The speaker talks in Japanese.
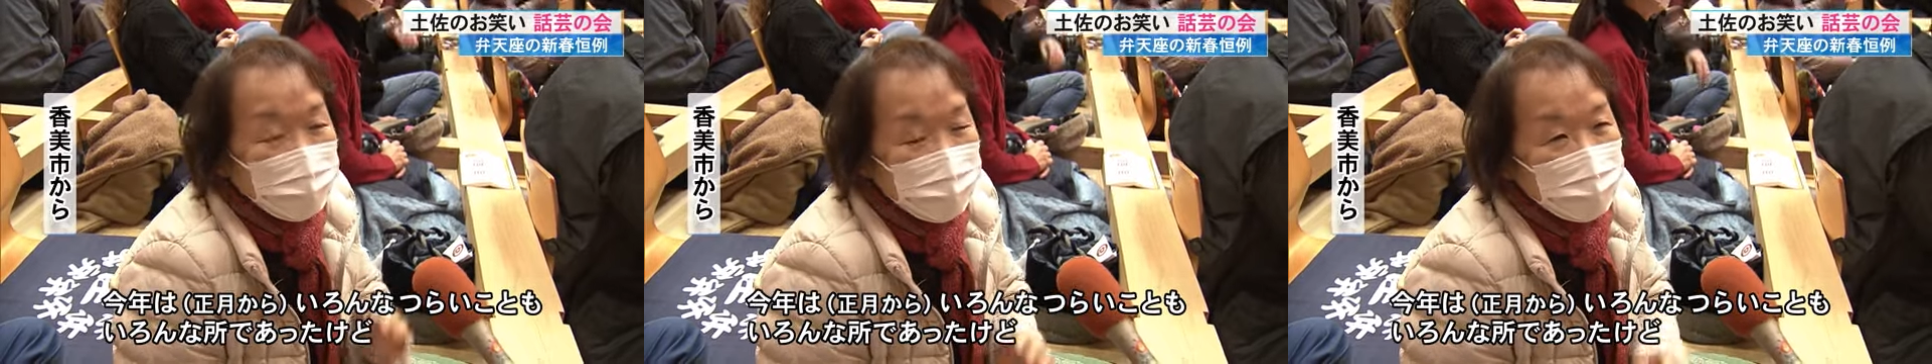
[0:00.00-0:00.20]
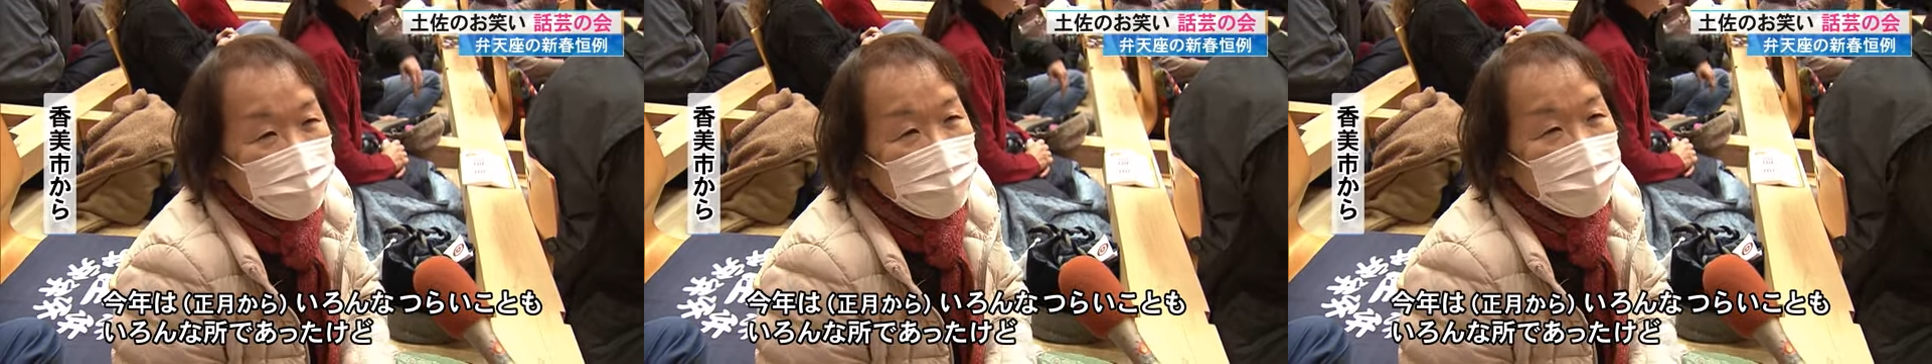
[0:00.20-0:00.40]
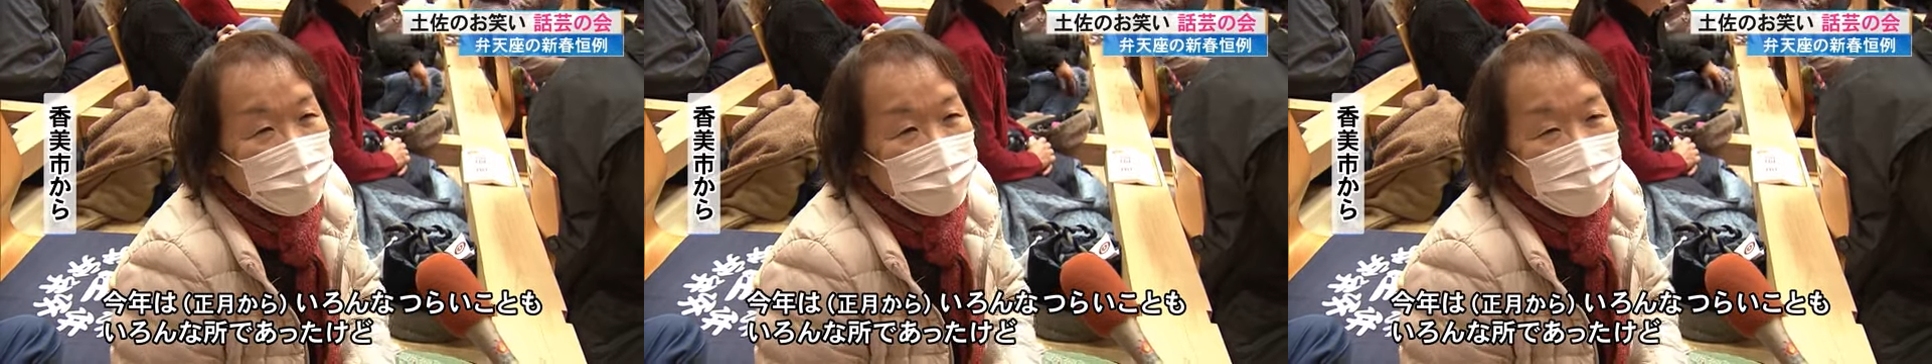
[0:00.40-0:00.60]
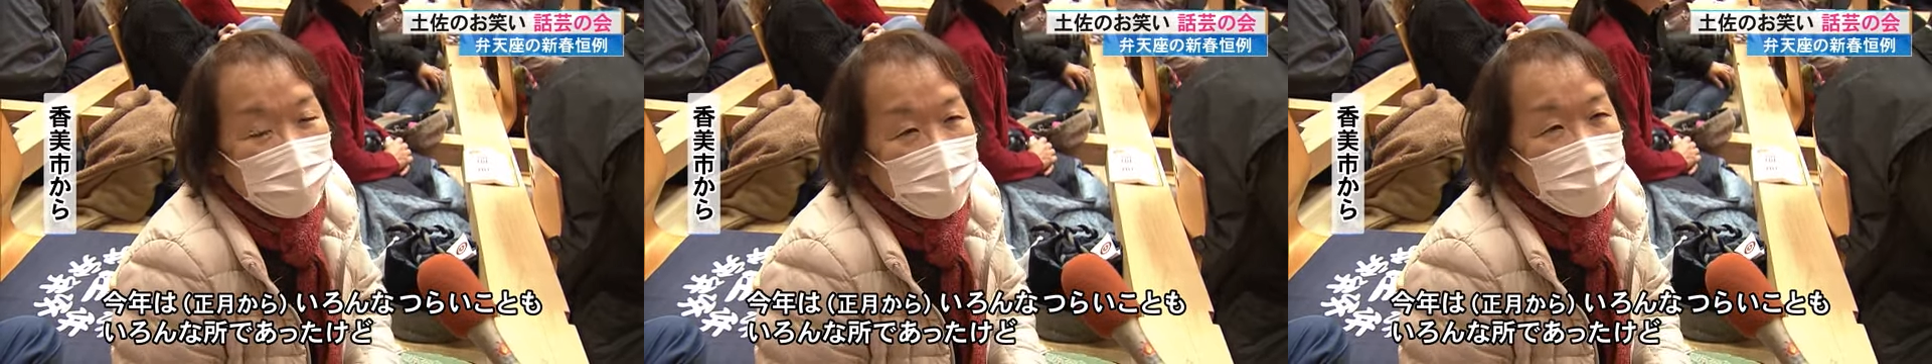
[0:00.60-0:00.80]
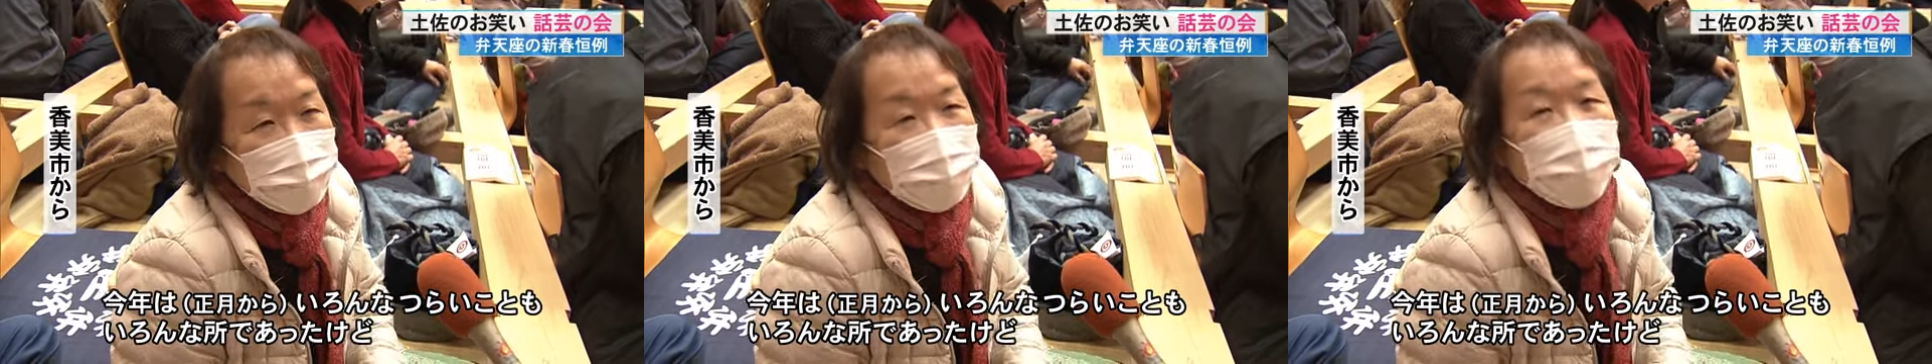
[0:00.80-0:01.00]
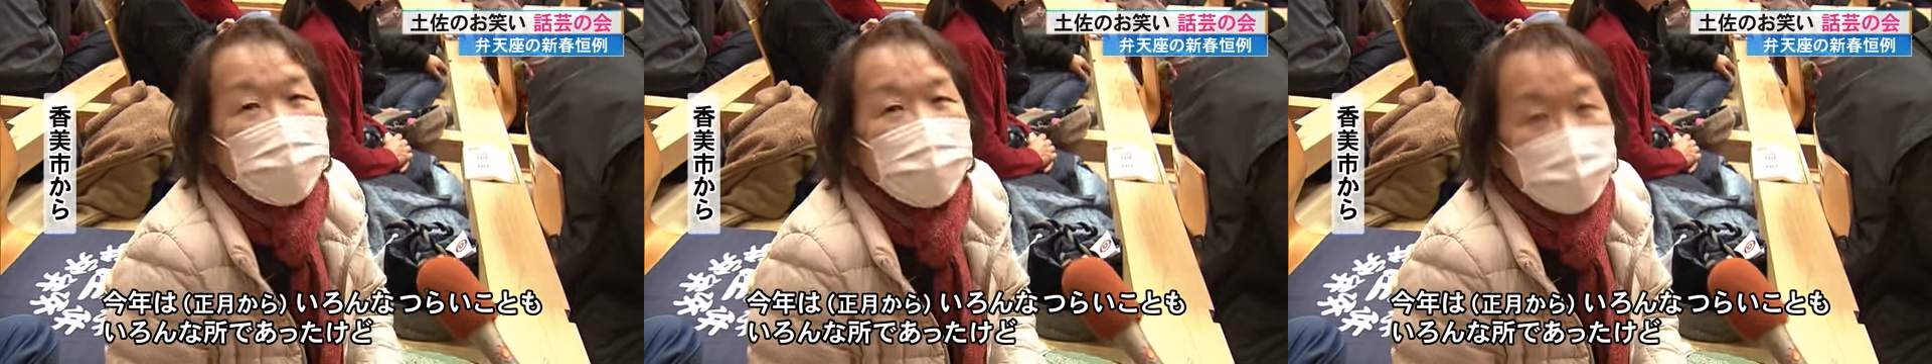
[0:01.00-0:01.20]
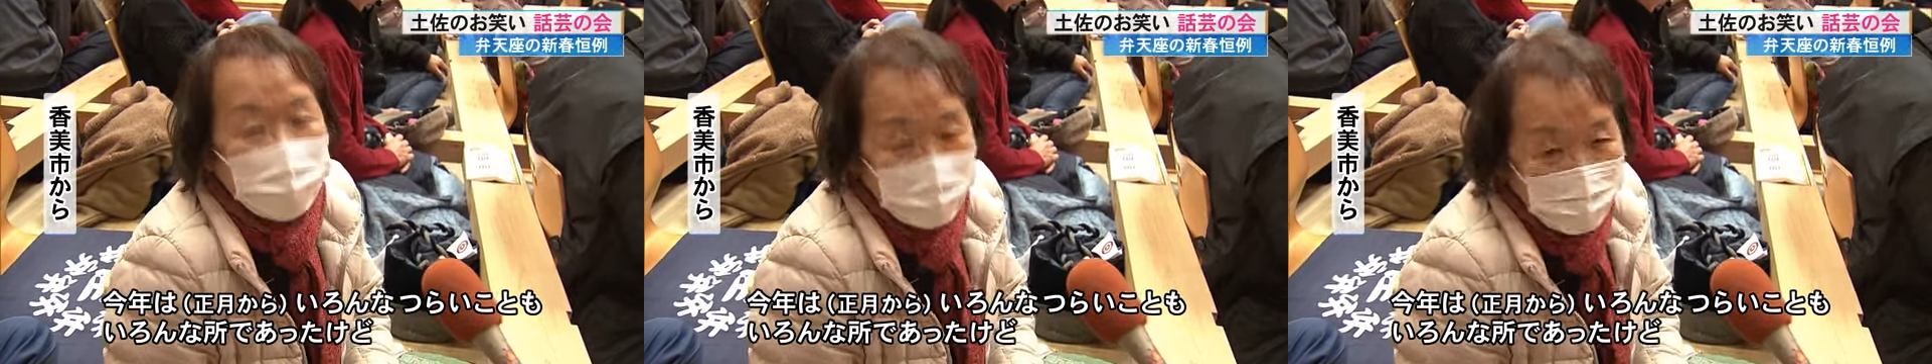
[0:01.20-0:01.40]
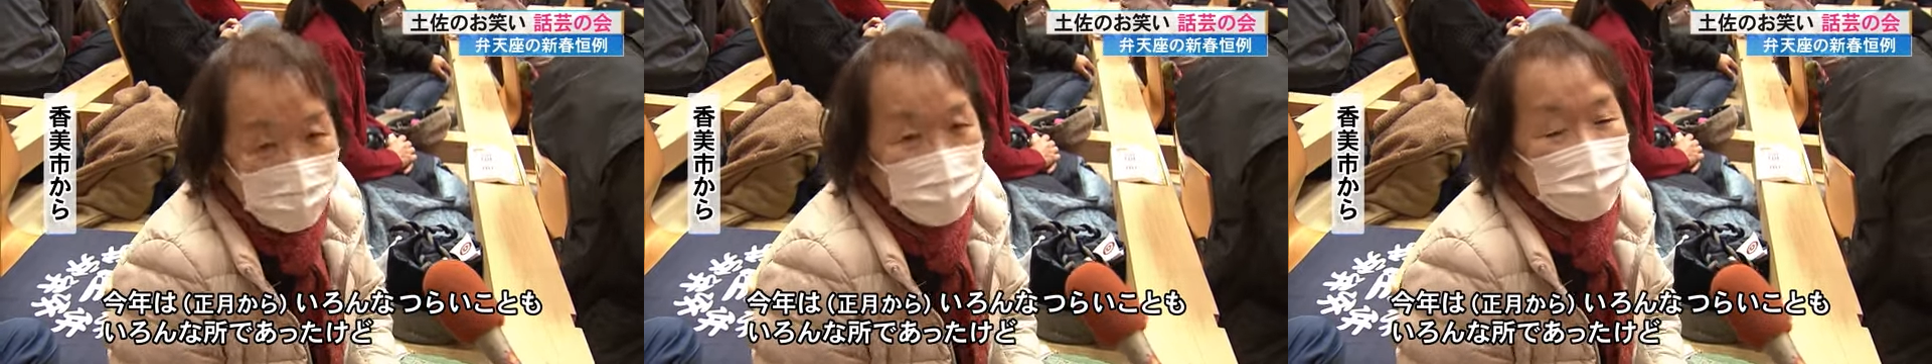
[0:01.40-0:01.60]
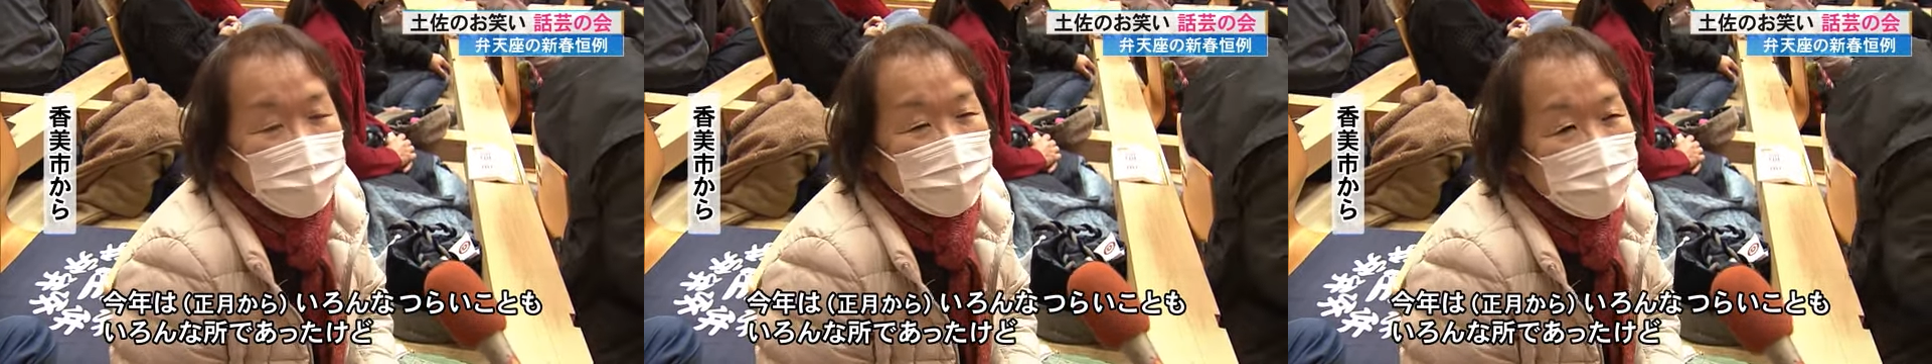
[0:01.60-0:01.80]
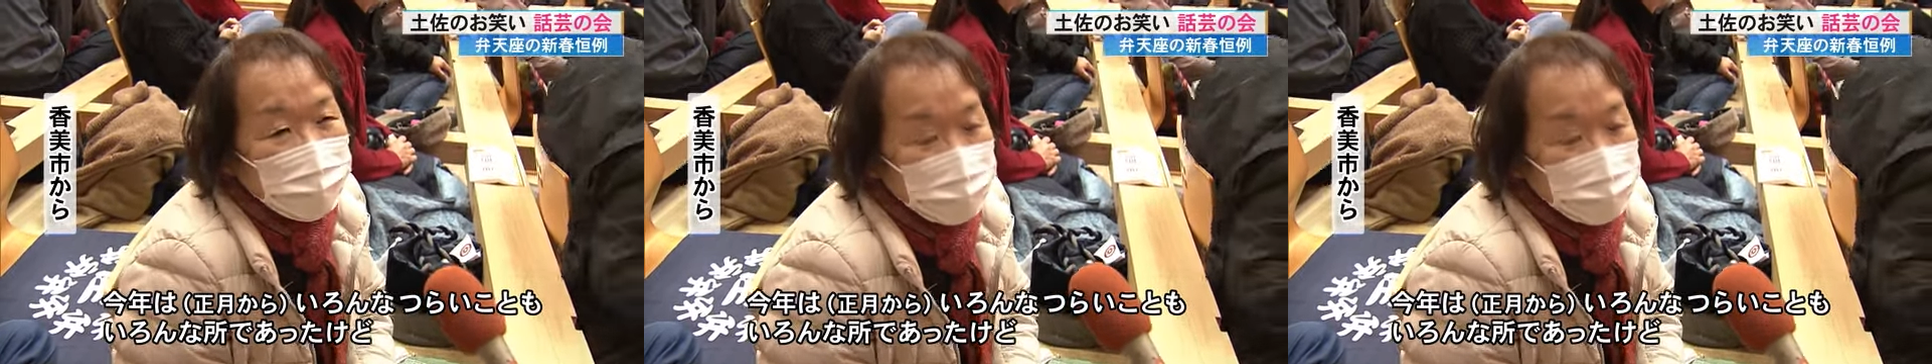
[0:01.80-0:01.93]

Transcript: いろんなところあったんやけど